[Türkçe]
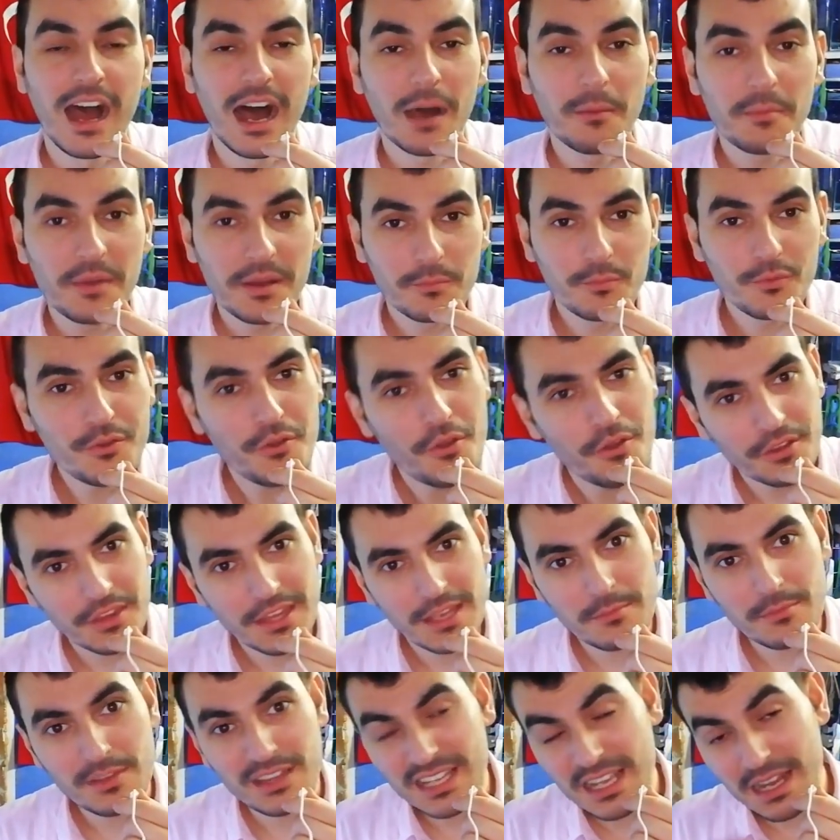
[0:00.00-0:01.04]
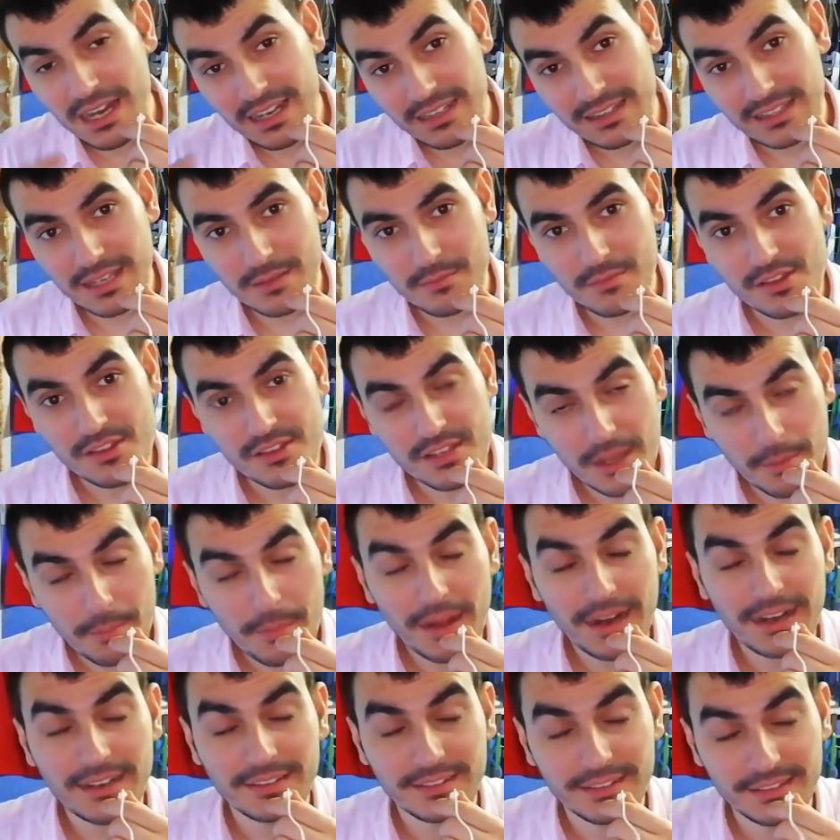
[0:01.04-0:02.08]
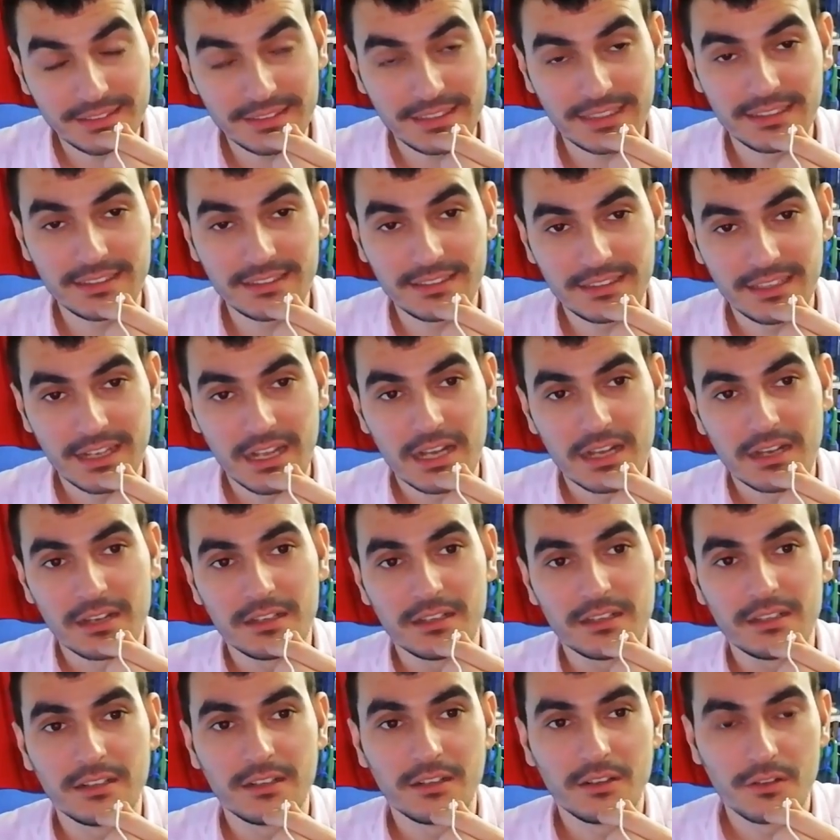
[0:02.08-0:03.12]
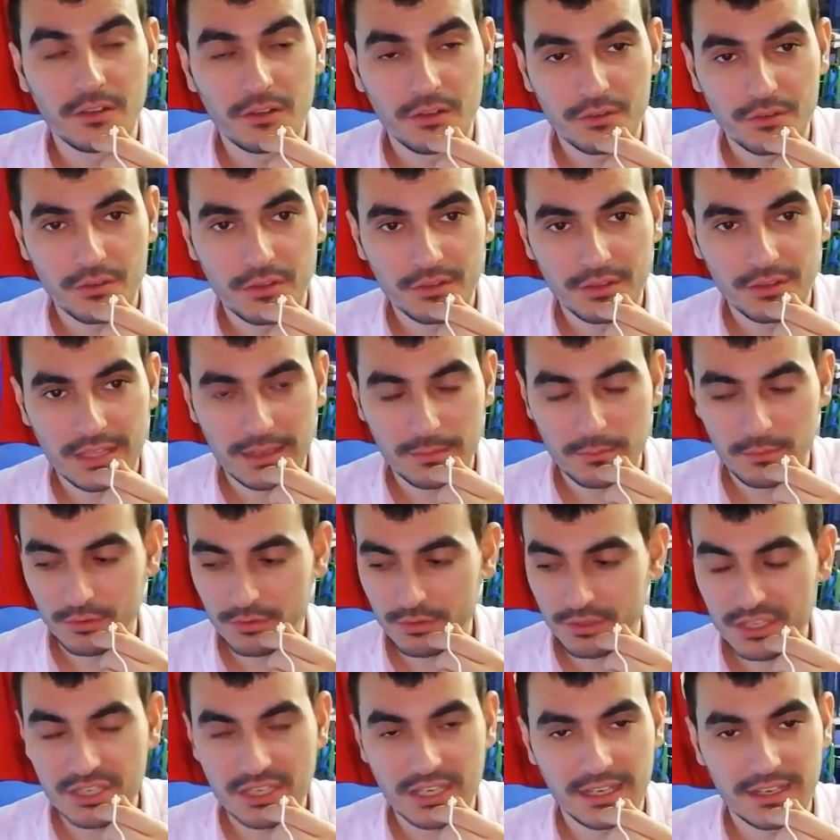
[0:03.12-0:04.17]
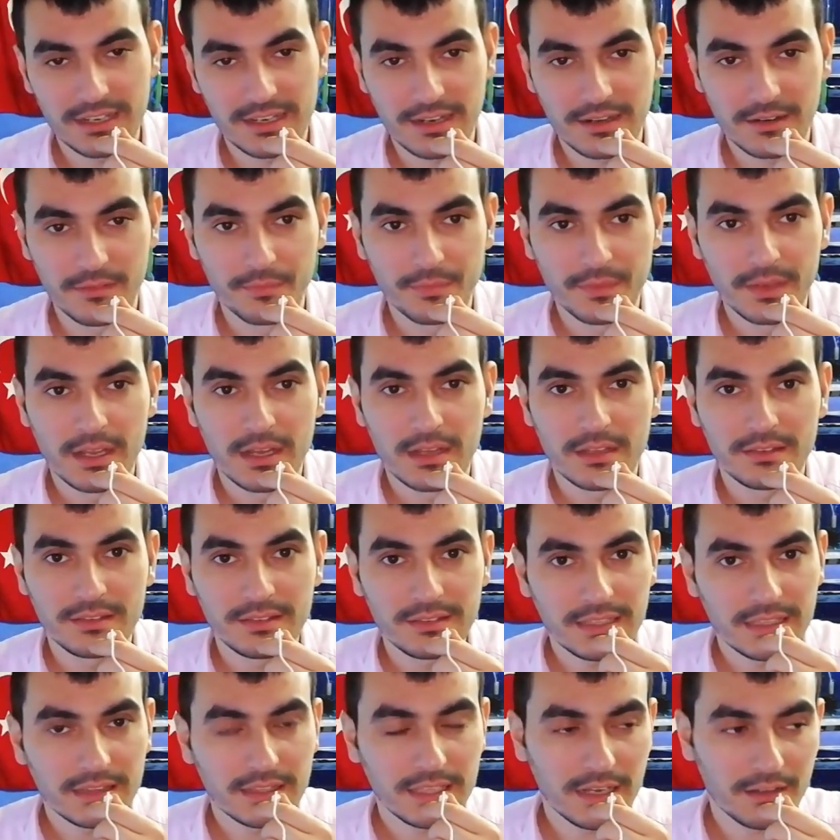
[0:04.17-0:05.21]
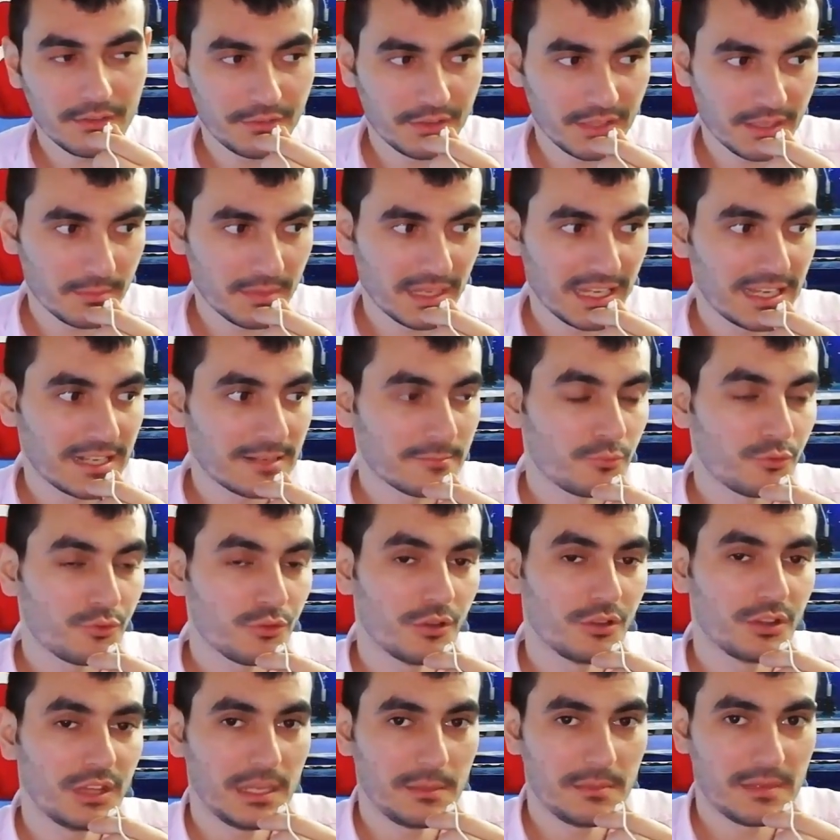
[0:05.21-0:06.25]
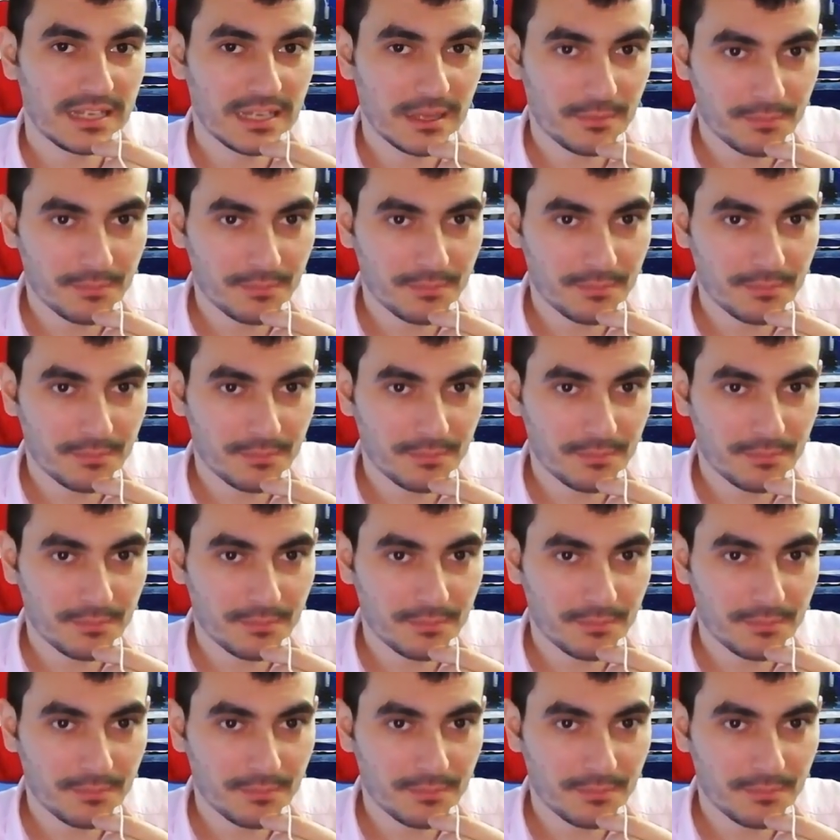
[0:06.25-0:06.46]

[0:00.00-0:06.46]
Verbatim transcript: Ama bu yöntemi tertemiz yaparsanız e, yöntem işe yarar. Size tavsiyem eğer bu yöntemi